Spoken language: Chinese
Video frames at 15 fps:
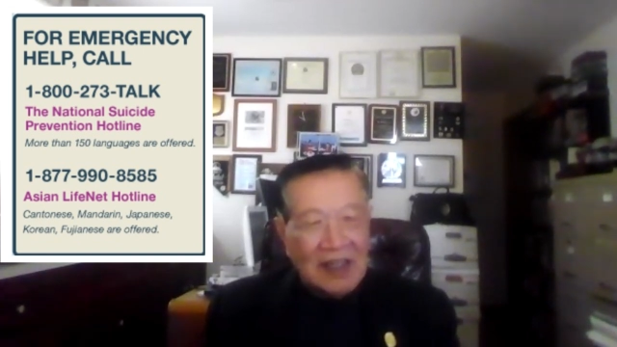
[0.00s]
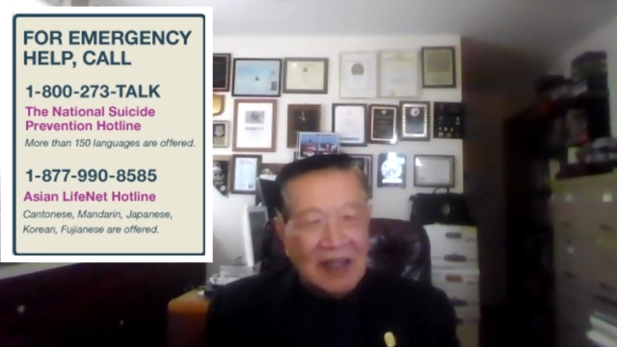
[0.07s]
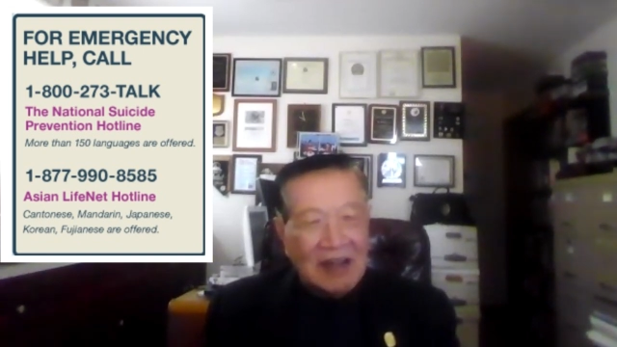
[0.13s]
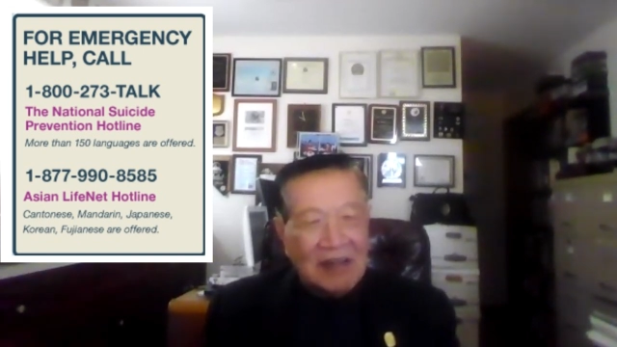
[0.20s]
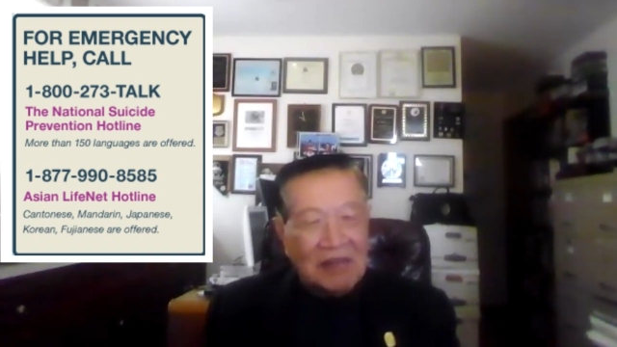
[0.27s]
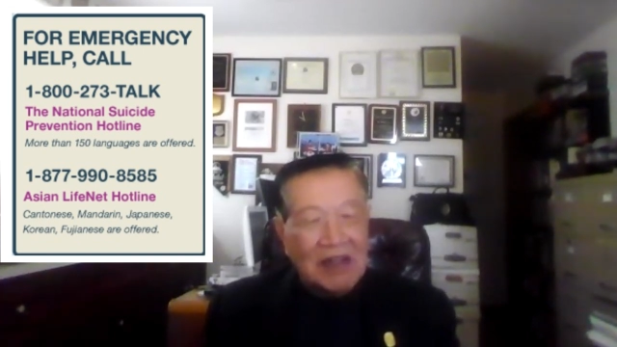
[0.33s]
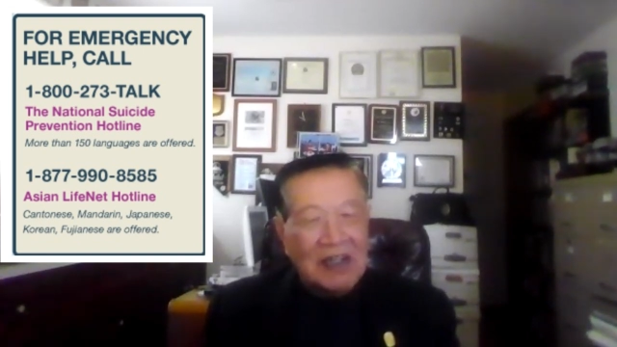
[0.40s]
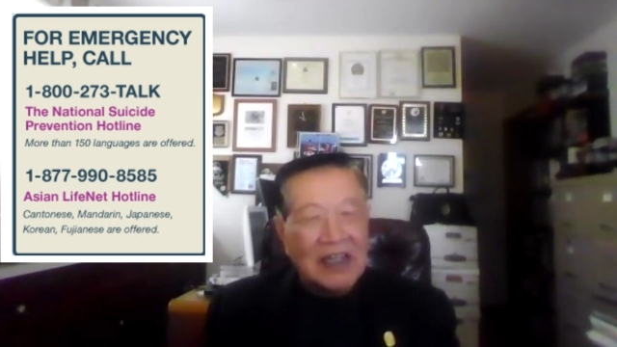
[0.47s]

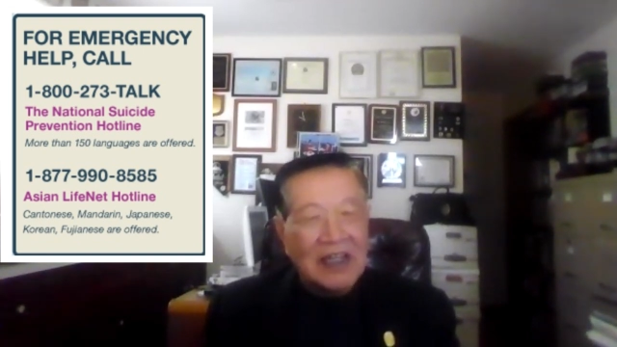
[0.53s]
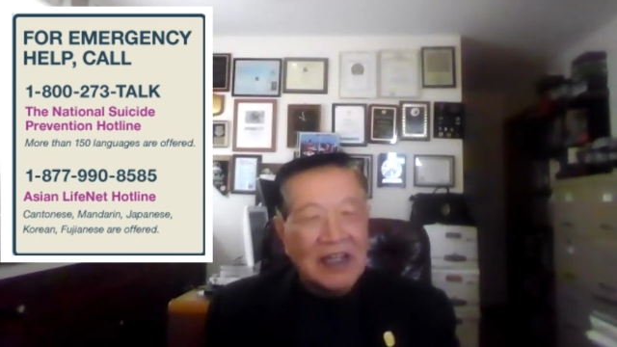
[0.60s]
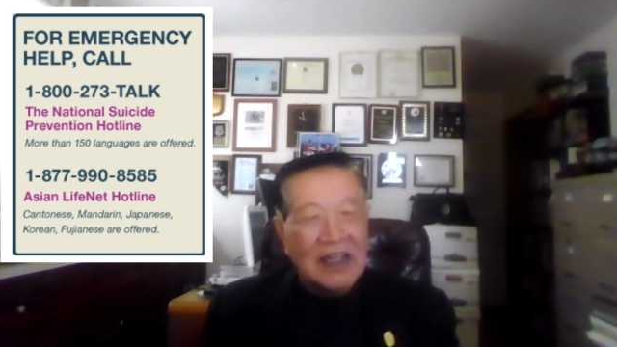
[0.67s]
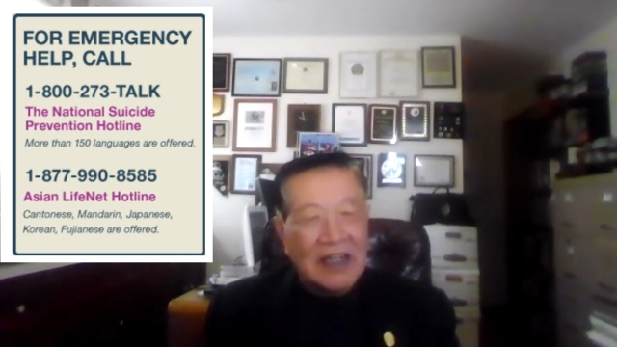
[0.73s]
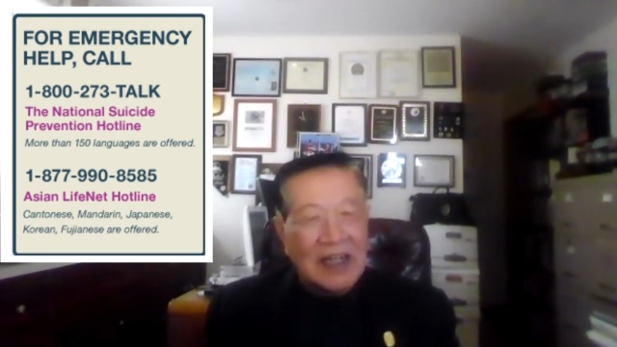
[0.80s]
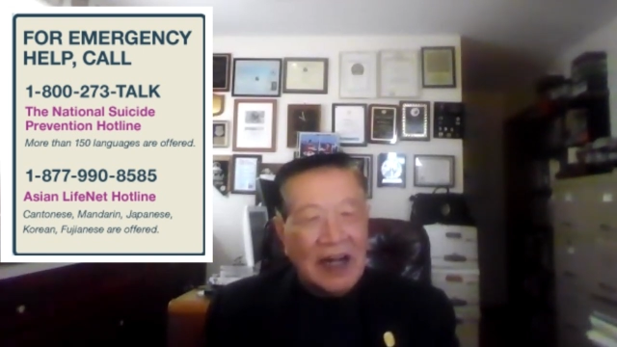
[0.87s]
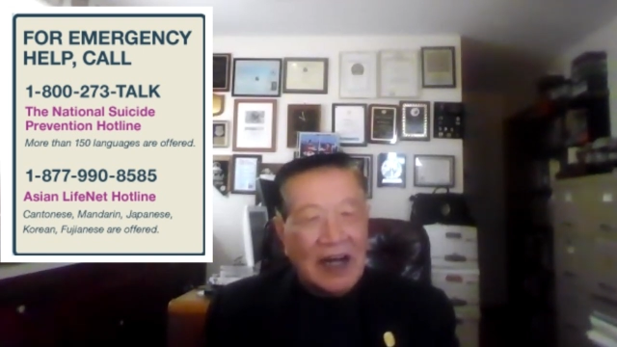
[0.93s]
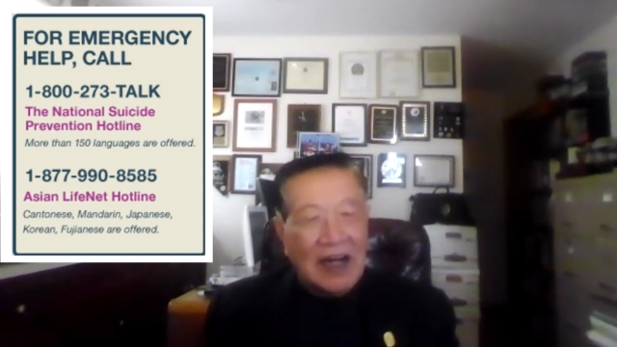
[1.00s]
呃，我可以
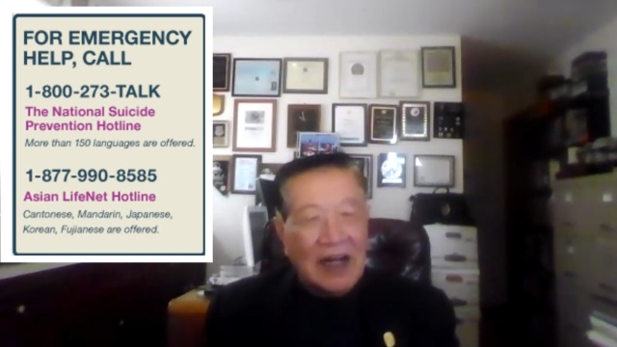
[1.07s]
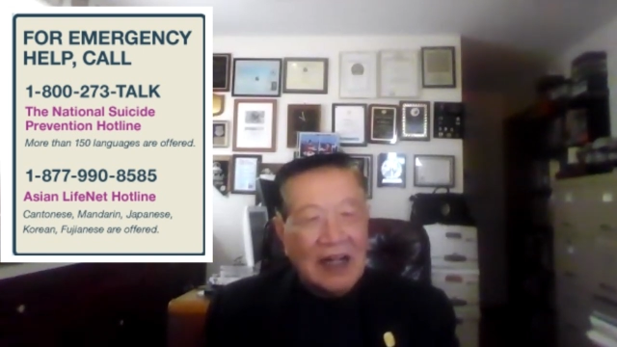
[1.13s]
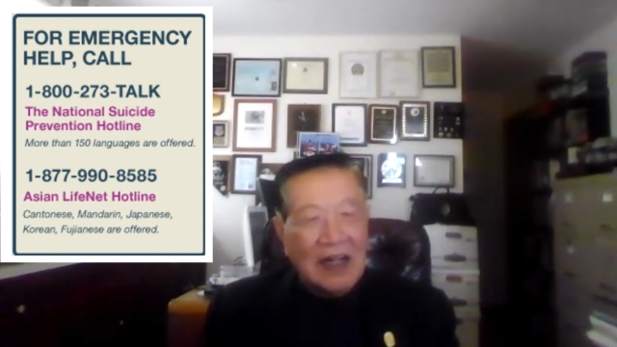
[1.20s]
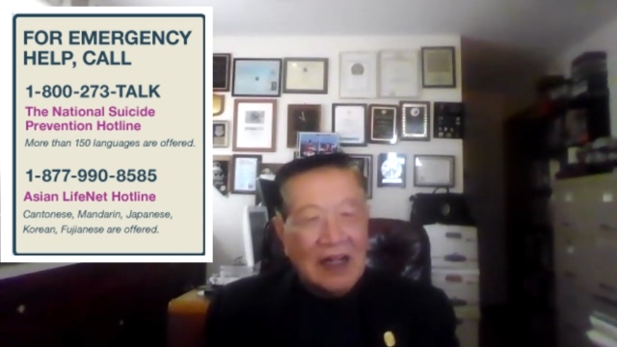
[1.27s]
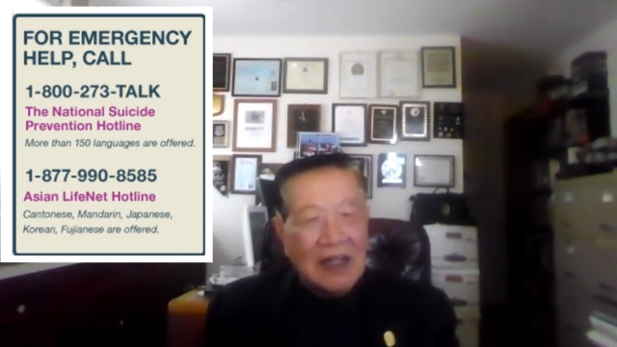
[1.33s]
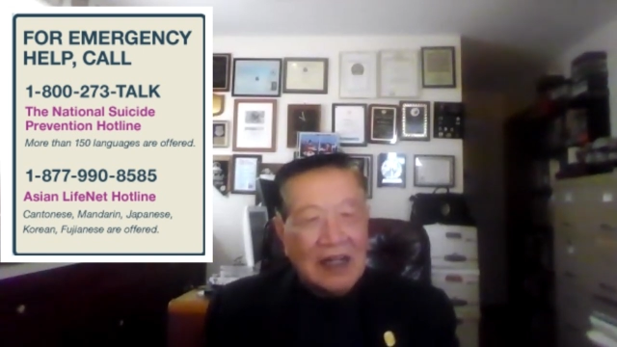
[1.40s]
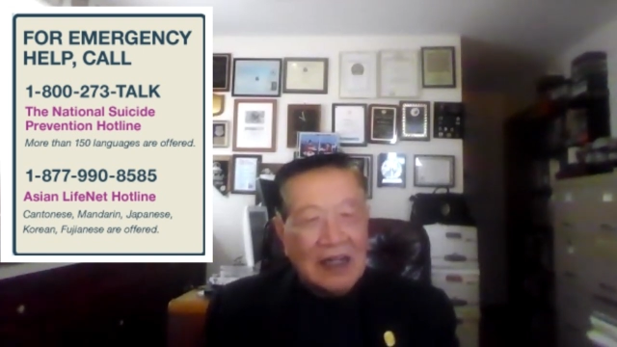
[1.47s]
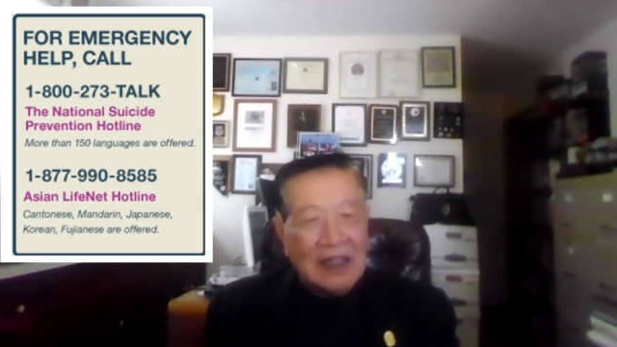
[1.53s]
跟
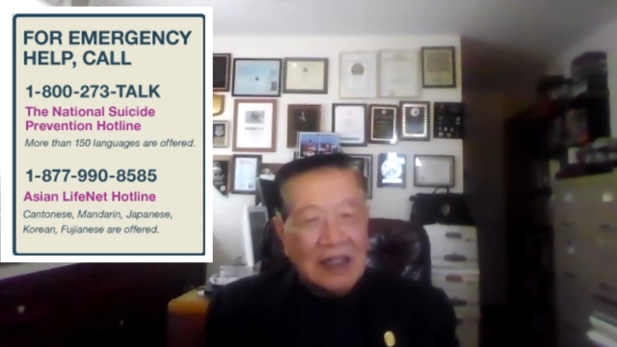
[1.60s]
他。